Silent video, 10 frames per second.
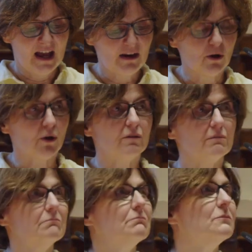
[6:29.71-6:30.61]
Alors,
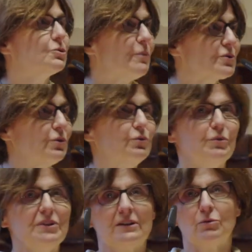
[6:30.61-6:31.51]
je pense que tout le
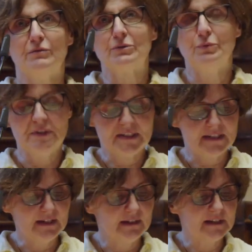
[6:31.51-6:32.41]
monde est convaincu
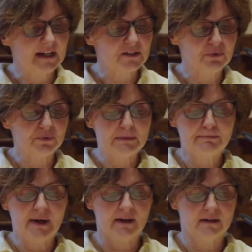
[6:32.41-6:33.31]
ici, l'inaction n'est
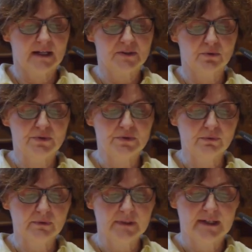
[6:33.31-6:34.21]
pas la
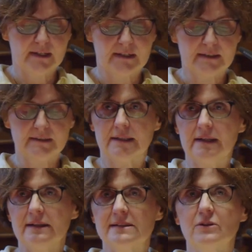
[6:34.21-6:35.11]
solution, hein,
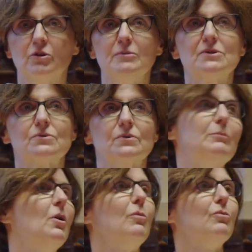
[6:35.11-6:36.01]
et les économistes se sont
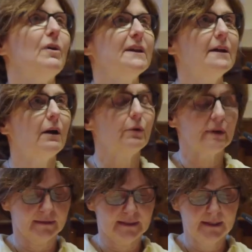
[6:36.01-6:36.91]
d'abord employés à
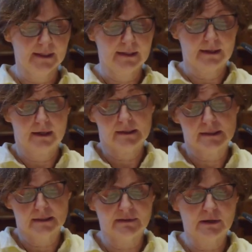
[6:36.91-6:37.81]
regarder, à
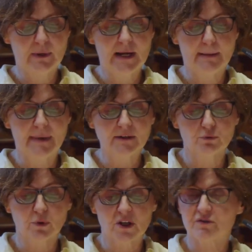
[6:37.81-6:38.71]
essayer d'évaluer l'impact
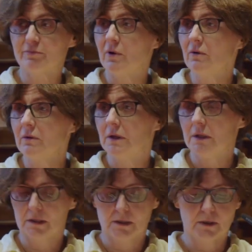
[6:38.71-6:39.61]
du réchauffement
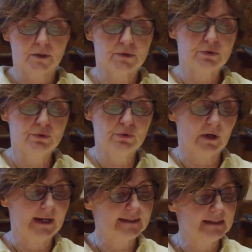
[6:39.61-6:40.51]
euh,
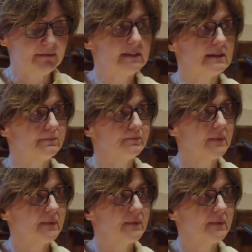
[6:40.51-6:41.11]
sur l'activité.